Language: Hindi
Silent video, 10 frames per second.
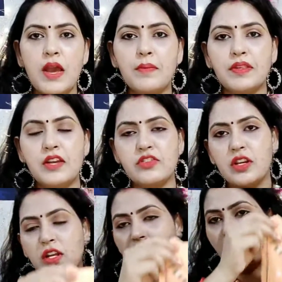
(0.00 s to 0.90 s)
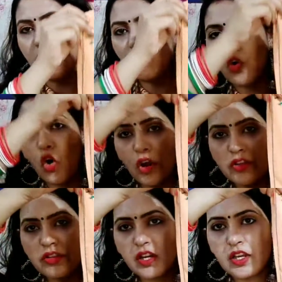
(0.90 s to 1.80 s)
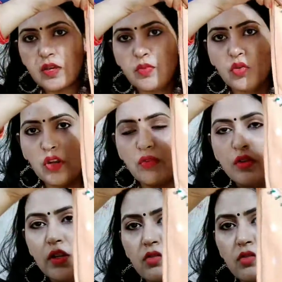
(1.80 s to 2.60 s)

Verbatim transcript: मैं आपके साथ शेयर करने वाली वो ऑरेंज कलर की ब्यूटीफुल सी